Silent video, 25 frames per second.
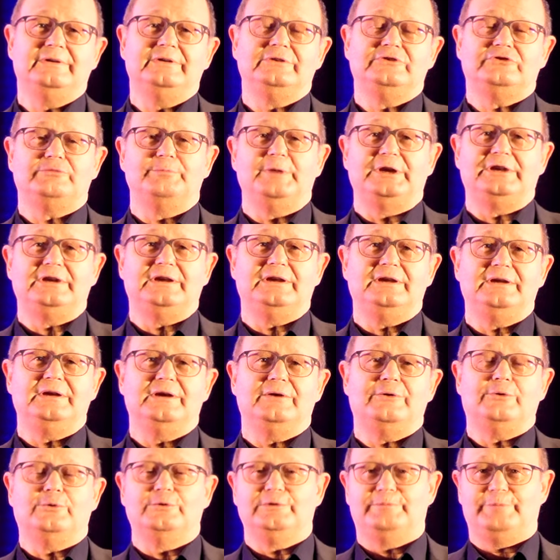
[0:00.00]

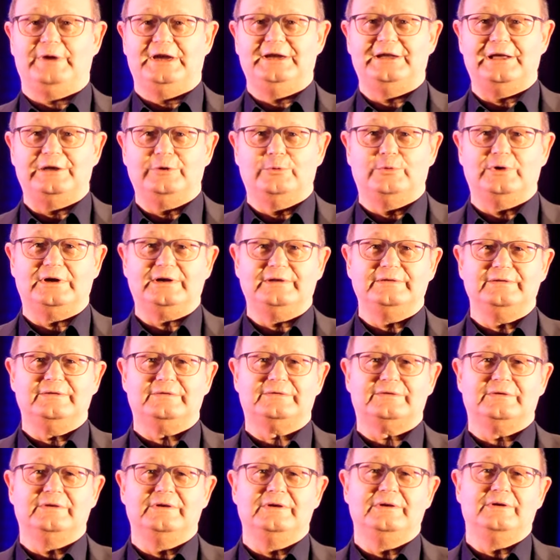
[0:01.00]
Schmidti und Peter
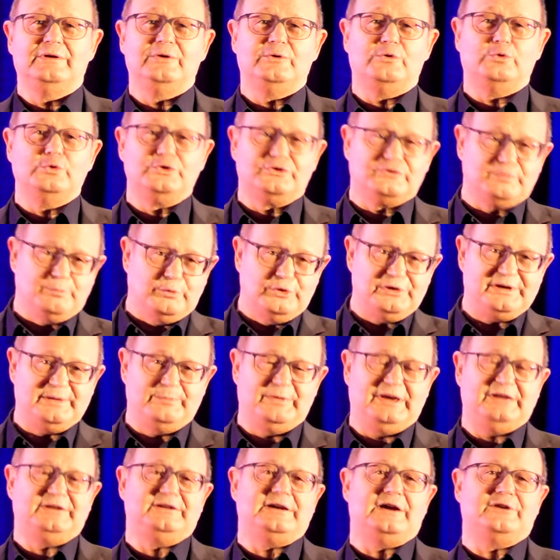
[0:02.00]
Lorenz. Und
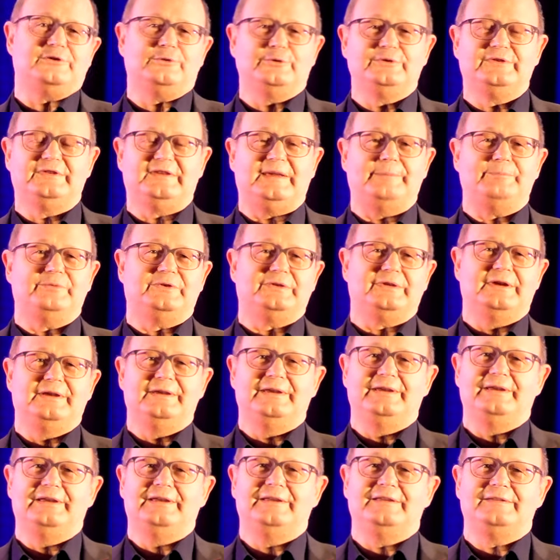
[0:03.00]
Multimedia-Konzept
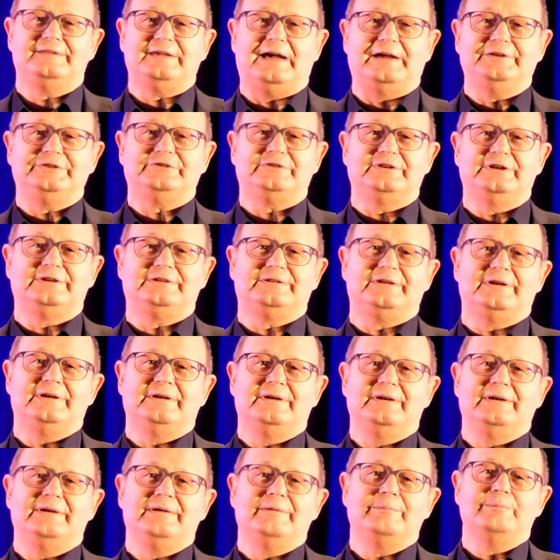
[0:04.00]
zeichnet
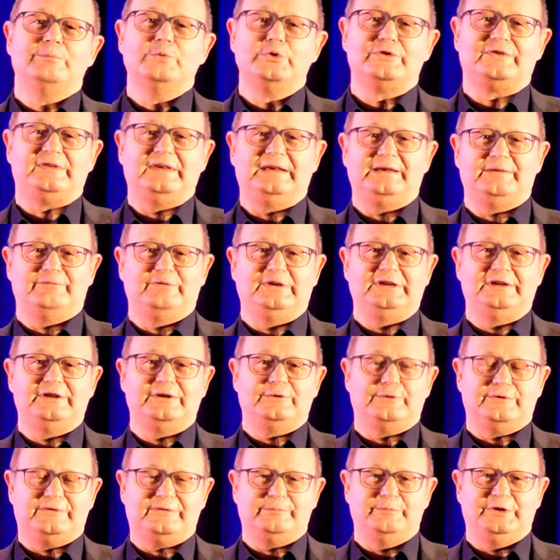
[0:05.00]

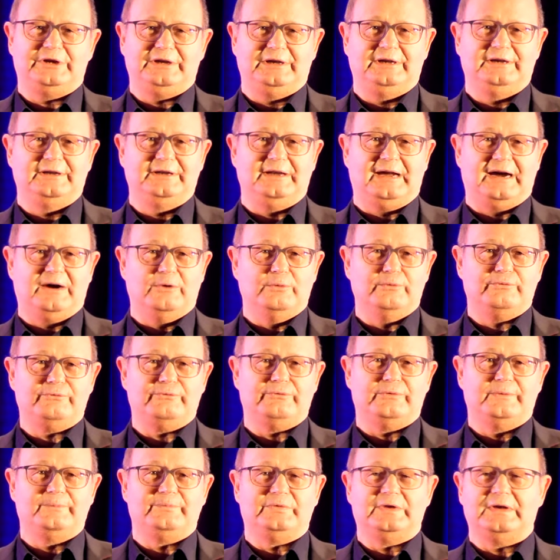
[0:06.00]
Musikvideos mit ihnen
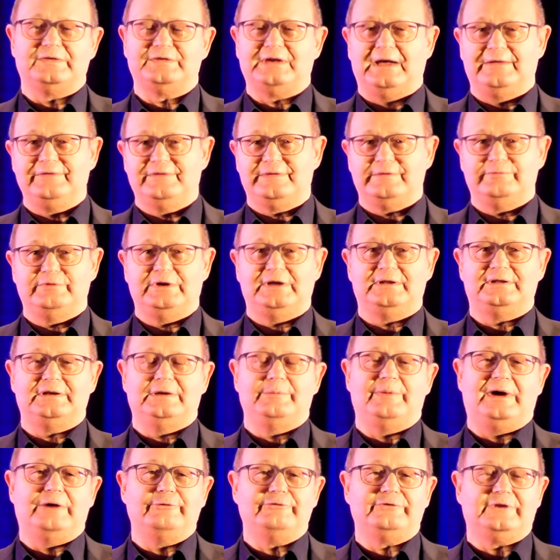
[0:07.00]
auf. Das Ganze wird
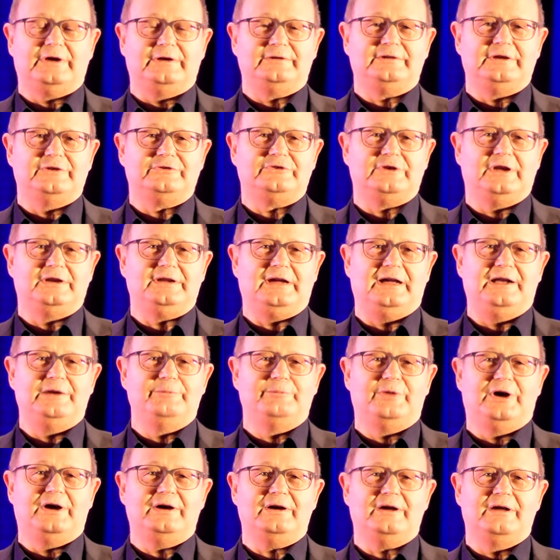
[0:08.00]
im Auftrag der Stadt
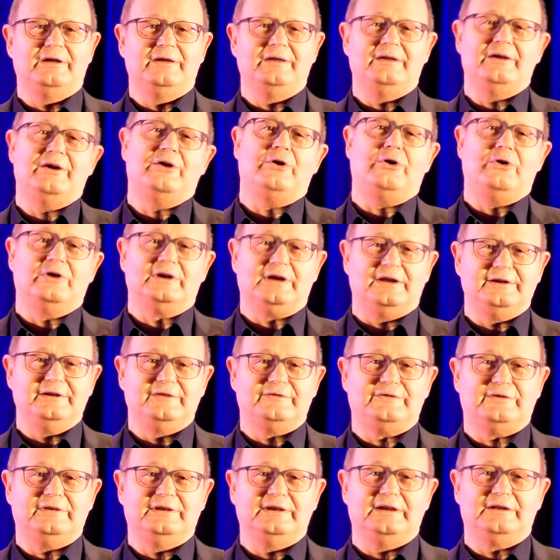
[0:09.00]
Allenbach
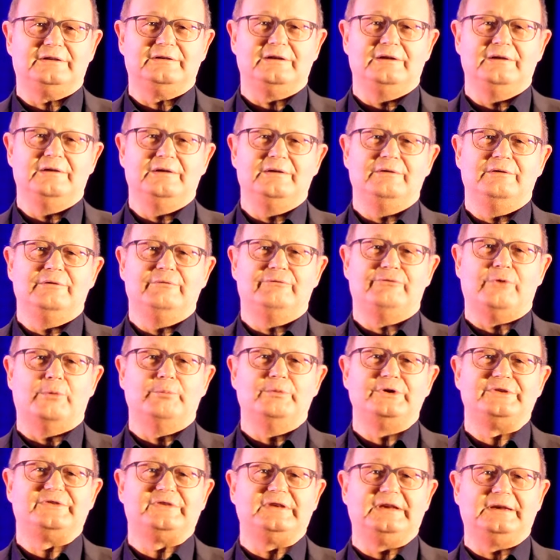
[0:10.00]
organisiert vom
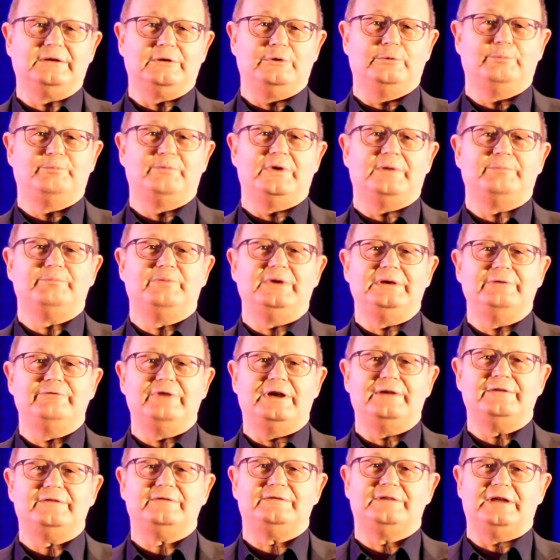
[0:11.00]
Musikclub
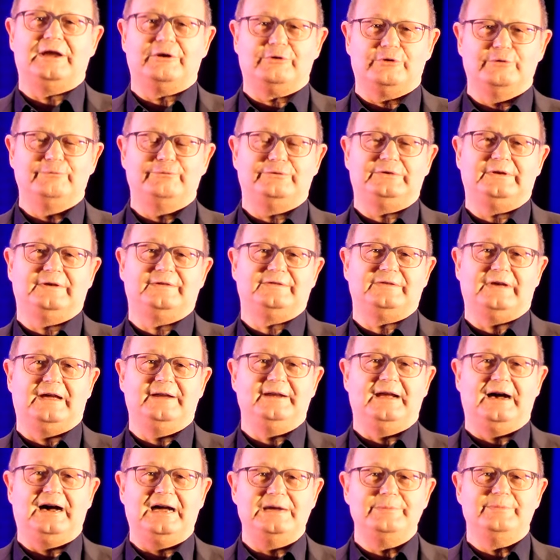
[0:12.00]
Bives, der künftig
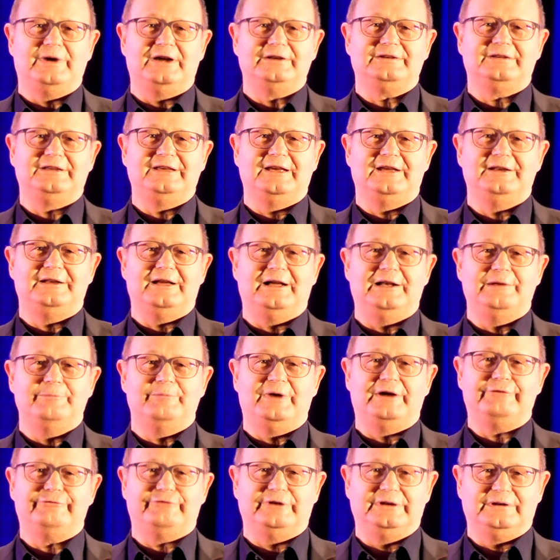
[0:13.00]
seine Heimat hier in
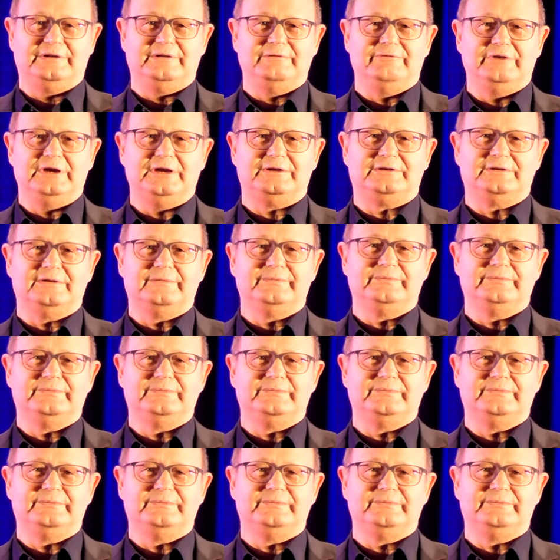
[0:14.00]
Allenbach finden wird.